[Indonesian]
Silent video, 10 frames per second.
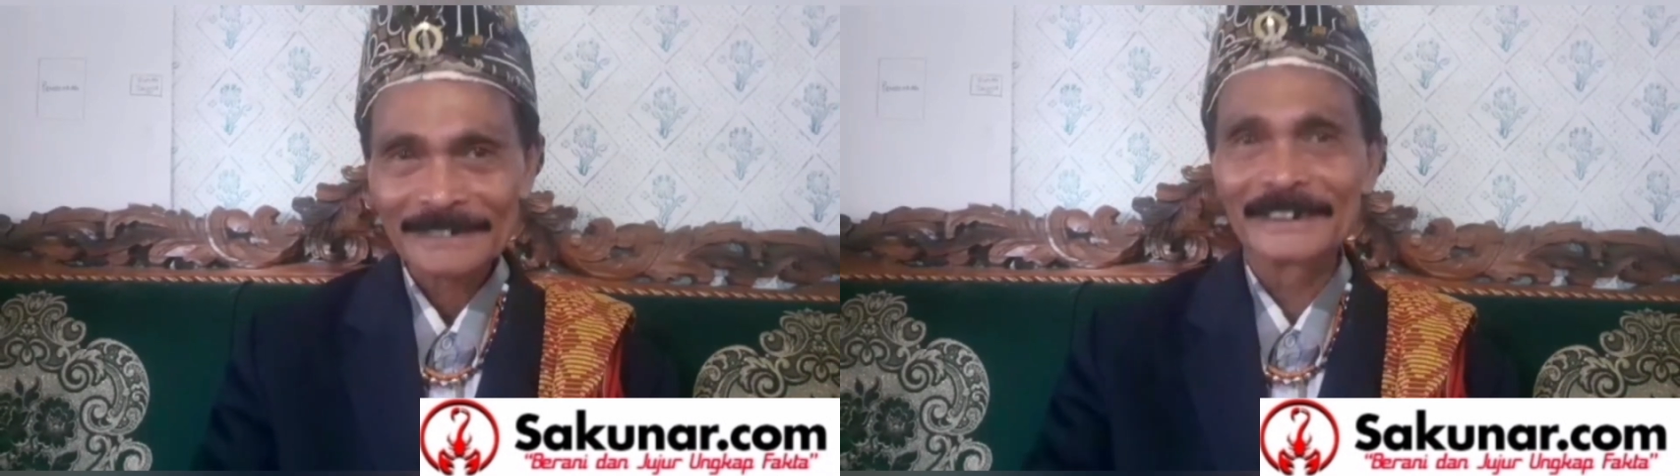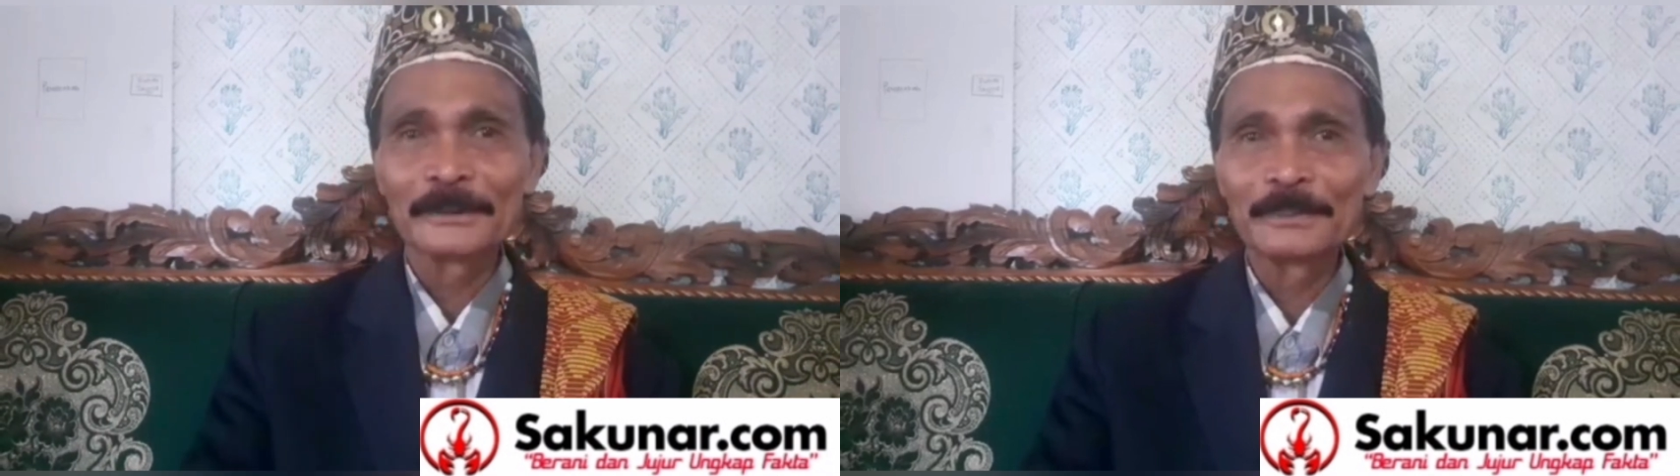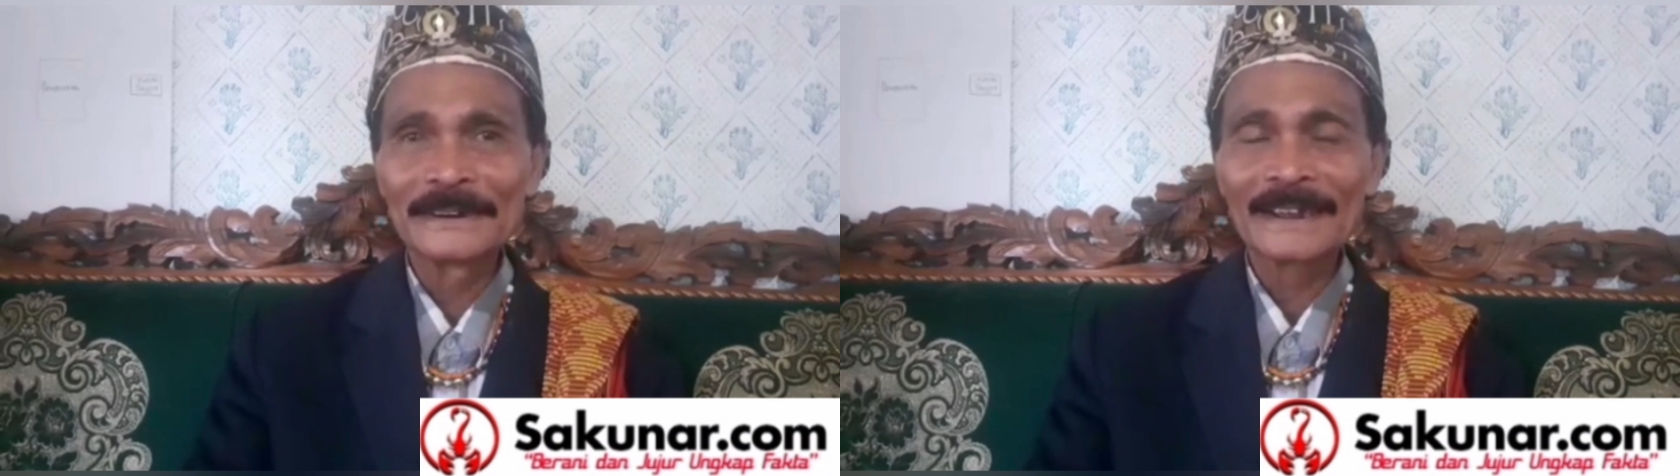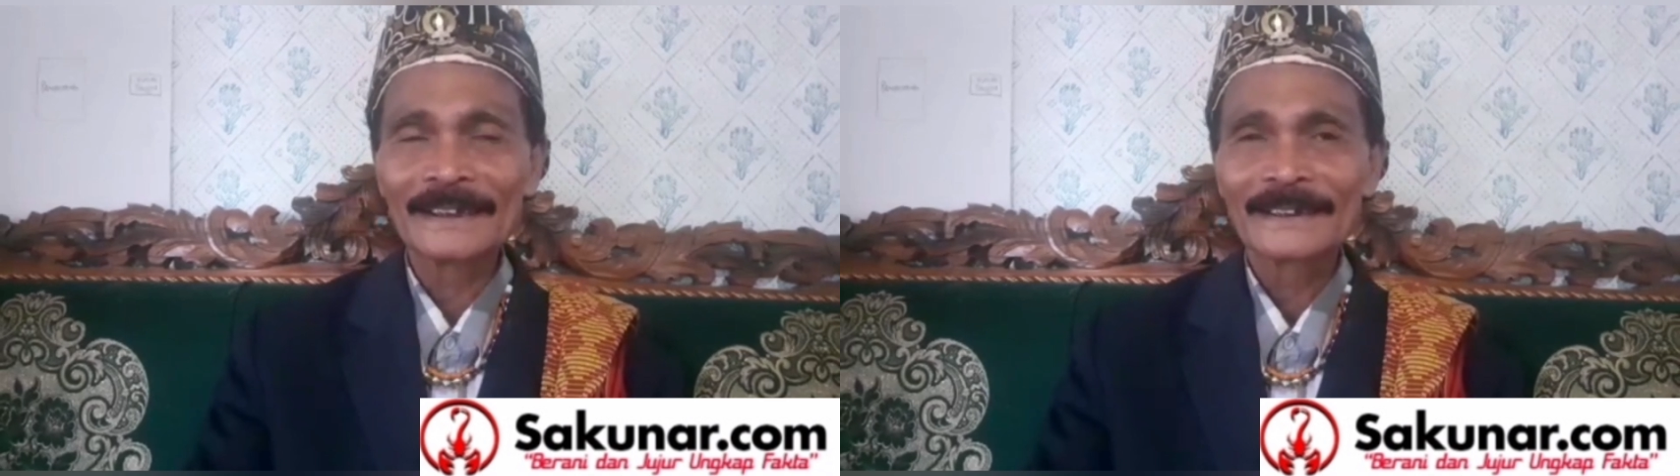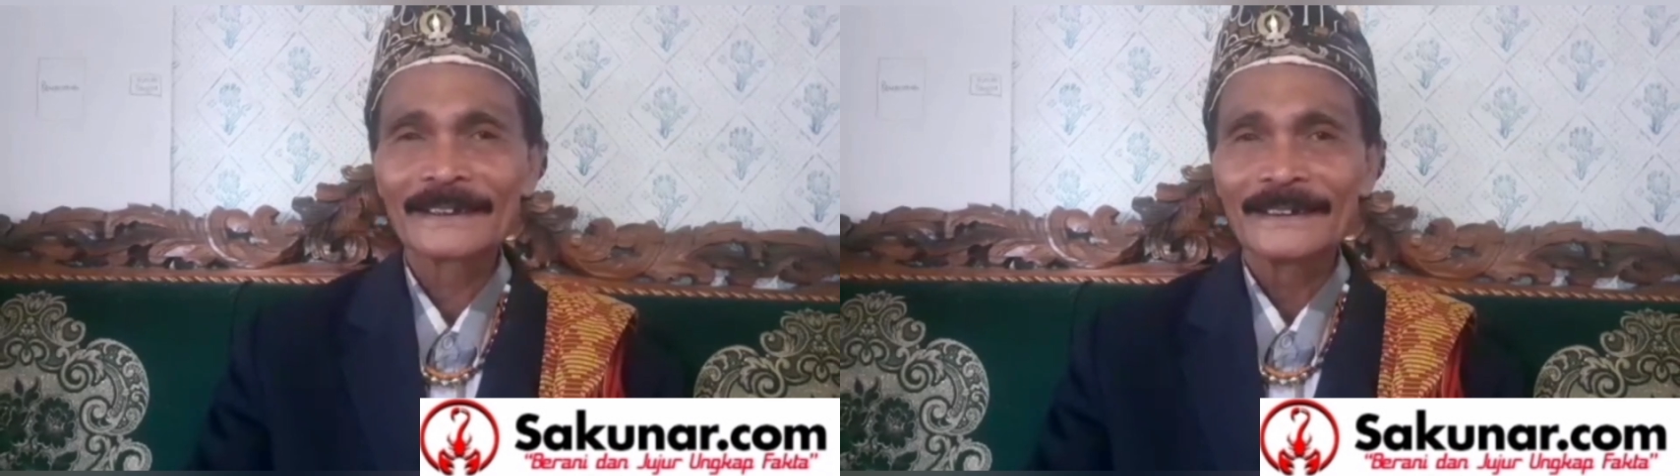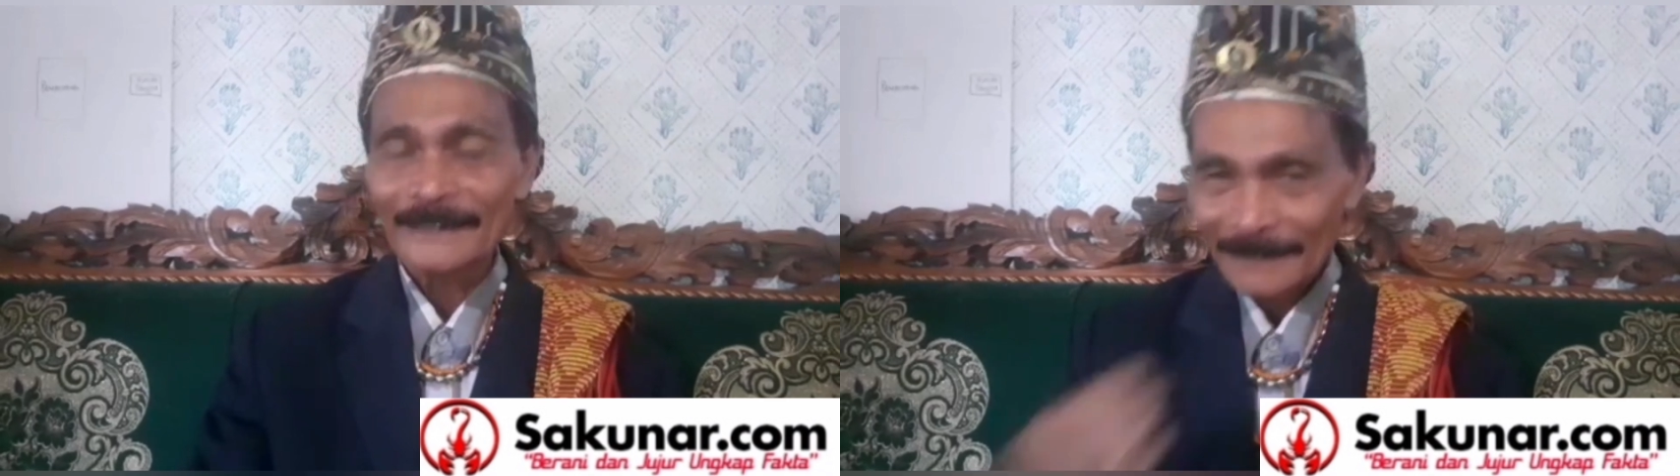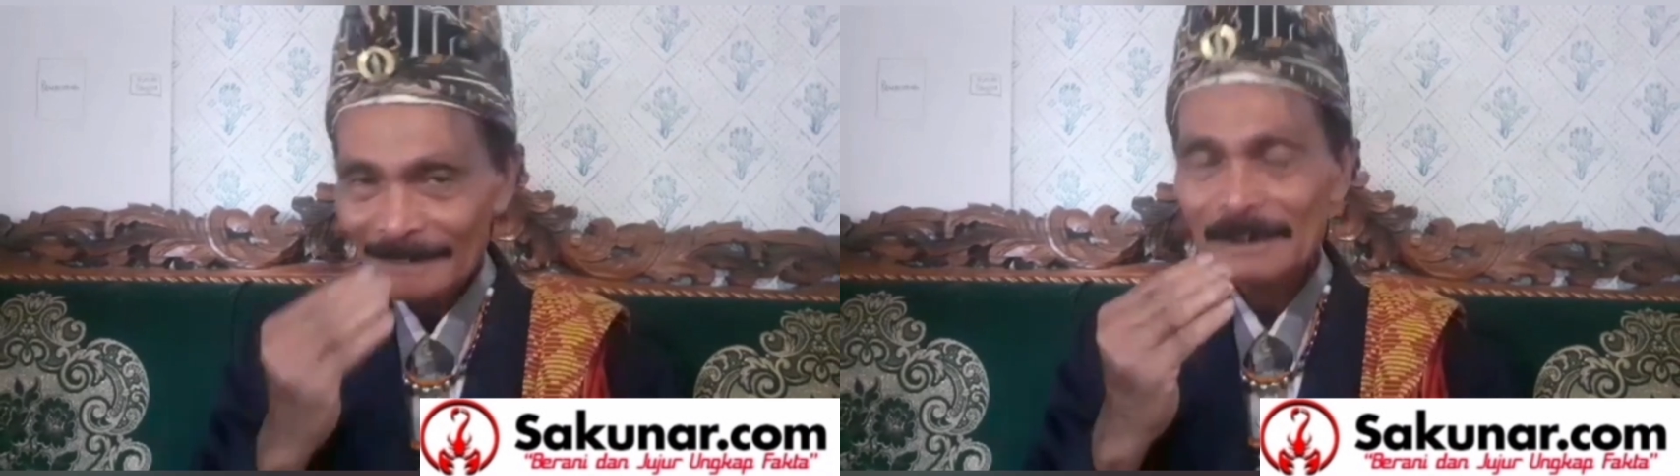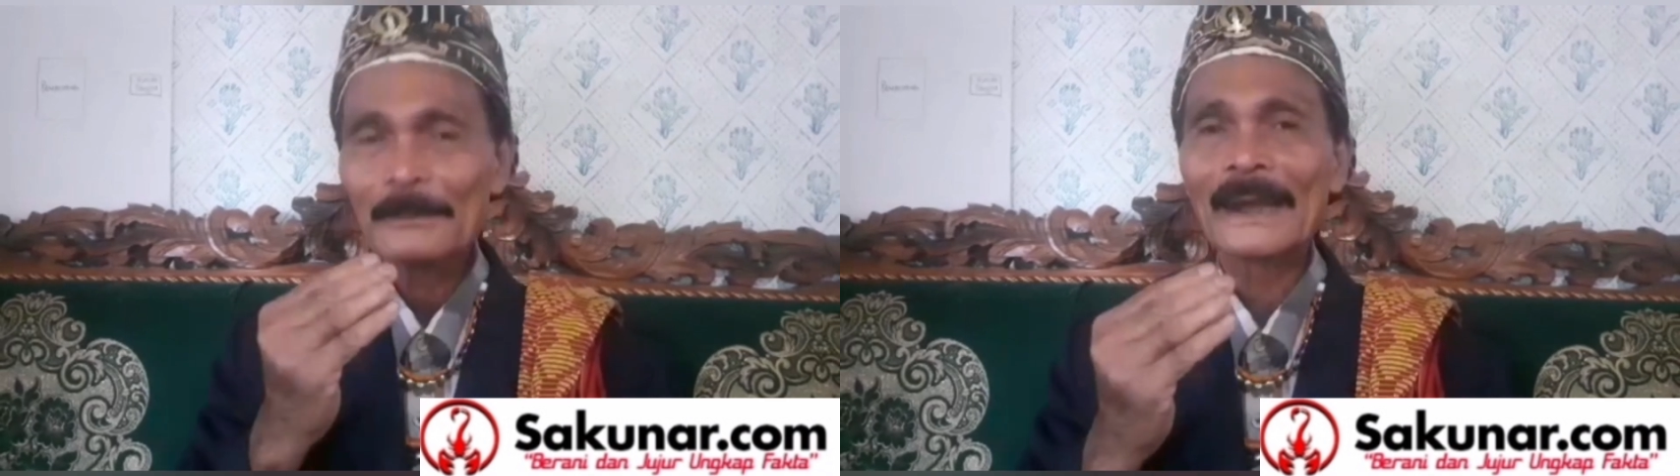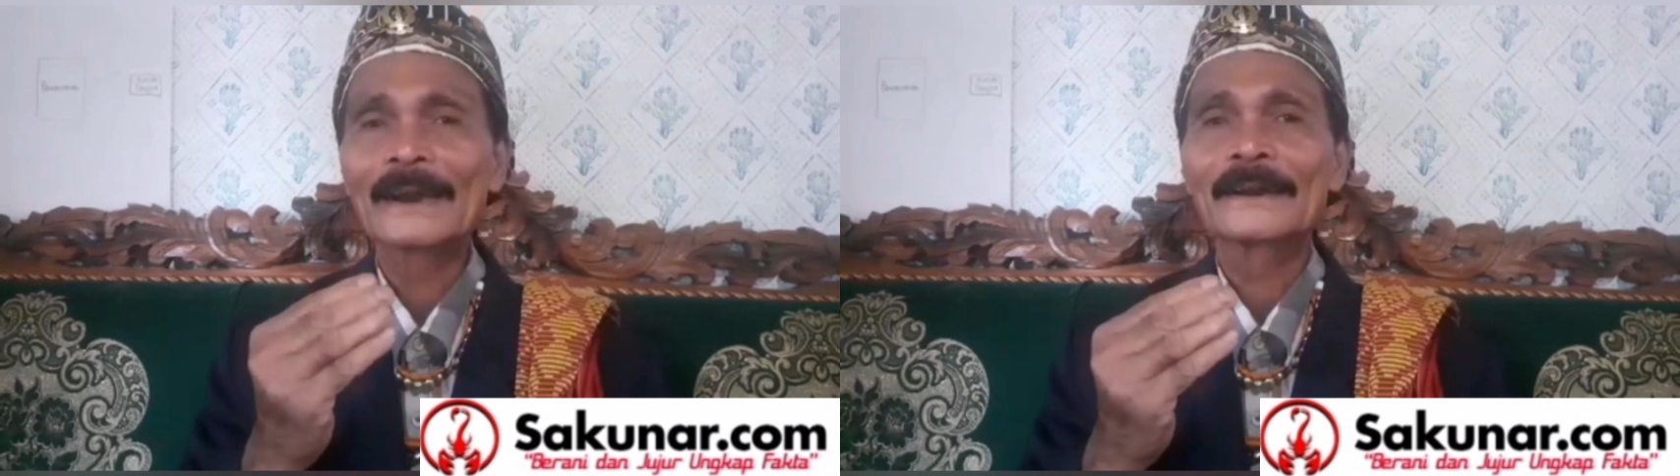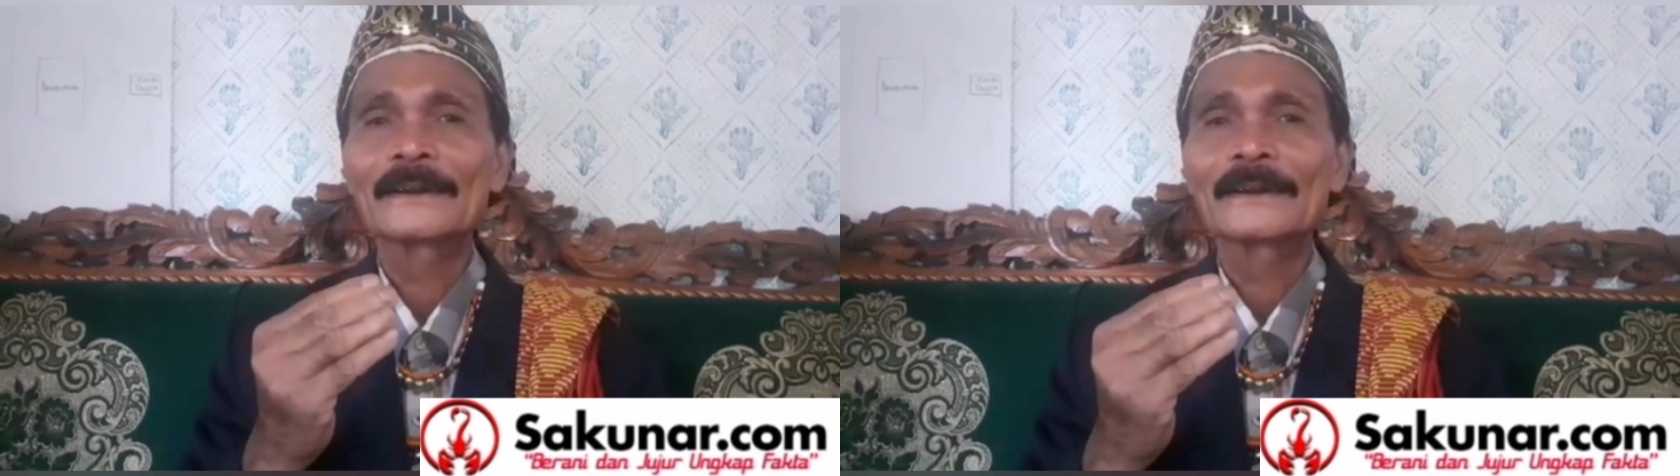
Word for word: siripinnya dia makan.